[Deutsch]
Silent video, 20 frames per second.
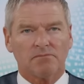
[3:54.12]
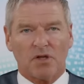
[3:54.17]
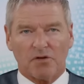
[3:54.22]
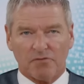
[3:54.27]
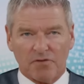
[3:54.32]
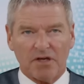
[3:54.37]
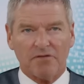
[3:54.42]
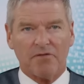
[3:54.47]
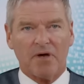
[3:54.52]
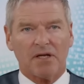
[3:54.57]

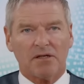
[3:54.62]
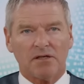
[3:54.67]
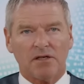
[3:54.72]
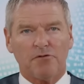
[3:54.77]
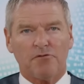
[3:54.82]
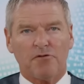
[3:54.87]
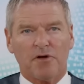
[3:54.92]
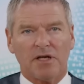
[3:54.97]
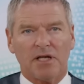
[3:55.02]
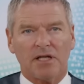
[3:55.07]
Wir werden
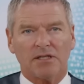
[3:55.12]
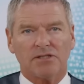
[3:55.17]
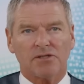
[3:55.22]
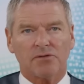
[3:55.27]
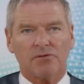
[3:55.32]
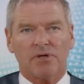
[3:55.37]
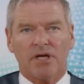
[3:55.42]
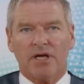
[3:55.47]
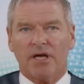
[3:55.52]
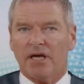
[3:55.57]
die
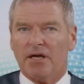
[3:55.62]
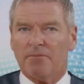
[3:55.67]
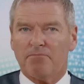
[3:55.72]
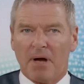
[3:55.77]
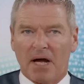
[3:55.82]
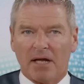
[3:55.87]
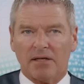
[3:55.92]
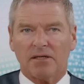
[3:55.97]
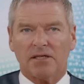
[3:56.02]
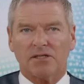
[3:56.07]
Vernetzung eben
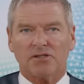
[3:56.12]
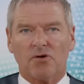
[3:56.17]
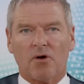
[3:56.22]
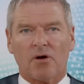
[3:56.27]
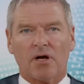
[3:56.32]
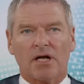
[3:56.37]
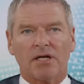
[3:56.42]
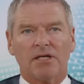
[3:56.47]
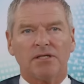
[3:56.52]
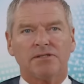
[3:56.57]
anders
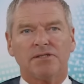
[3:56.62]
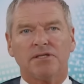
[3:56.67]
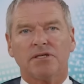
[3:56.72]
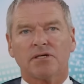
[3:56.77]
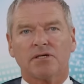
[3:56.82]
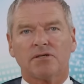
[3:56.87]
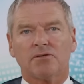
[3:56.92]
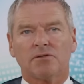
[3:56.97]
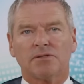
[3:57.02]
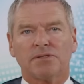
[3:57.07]

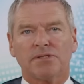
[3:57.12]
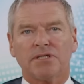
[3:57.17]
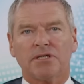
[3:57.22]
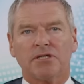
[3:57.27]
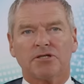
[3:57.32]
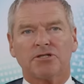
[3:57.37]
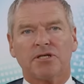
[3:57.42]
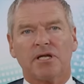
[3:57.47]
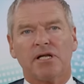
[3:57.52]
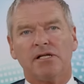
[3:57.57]
organisieren und
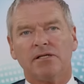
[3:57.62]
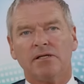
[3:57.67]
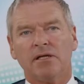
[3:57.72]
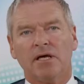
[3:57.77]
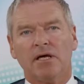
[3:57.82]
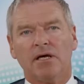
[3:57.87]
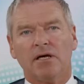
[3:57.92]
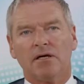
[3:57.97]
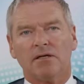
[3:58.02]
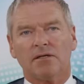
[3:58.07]
sicherstellen,
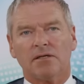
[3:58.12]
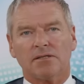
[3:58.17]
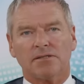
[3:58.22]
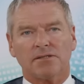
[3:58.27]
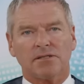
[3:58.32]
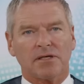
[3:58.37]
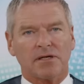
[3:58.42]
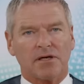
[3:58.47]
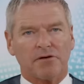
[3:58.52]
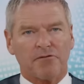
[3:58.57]
dass
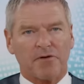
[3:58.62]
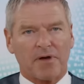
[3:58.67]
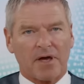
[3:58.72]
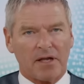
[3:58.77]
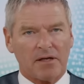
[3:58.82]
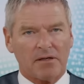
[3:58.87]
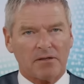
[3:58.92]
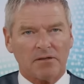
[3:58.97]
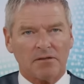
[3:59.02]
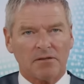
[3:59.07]
die
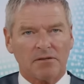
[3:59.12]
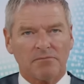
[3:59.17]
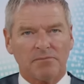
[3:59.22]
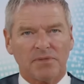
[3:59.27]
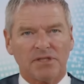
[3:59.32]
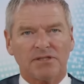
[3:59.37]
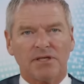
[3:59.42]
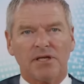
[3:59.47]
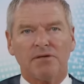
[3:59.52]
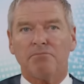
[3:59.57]
Referenten
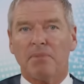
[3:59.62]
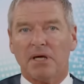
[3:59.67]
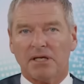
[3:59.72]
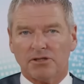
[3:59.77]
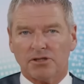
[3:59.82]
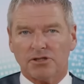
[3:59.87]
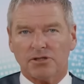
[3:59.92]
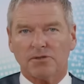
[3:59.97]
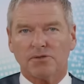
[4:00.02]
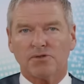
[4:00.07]
mit den
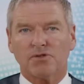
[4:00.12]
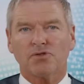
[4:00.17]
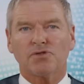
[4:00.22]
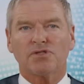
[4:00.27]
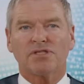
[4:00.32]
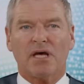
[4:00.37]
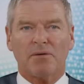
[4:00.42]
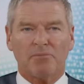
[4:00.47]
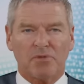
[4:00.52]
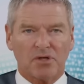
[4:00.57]
Menschen
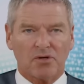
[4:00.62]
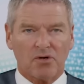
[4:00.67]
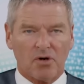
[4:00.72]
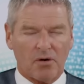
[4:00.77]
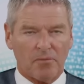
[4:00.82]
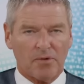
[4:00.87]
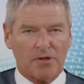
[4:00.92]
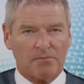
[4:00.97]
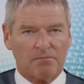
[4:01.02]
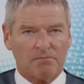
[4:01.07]

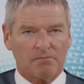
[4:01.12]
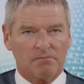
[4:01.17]
zusammenkommen.